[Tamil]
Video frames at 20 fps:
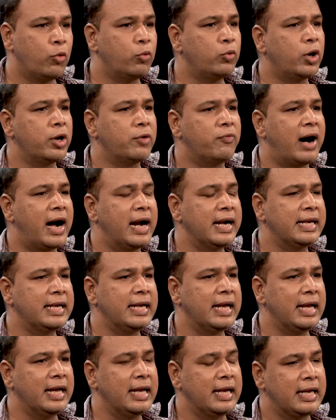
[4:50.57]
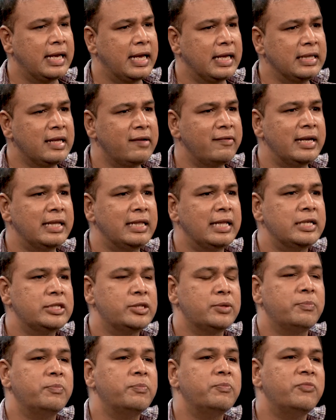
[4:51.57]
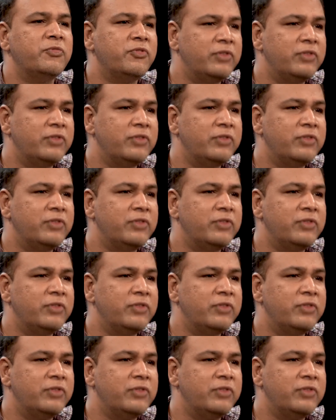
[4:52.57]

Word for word: உன்னோட வாழ்க்கையை எந்த விதத்துலாச்சும்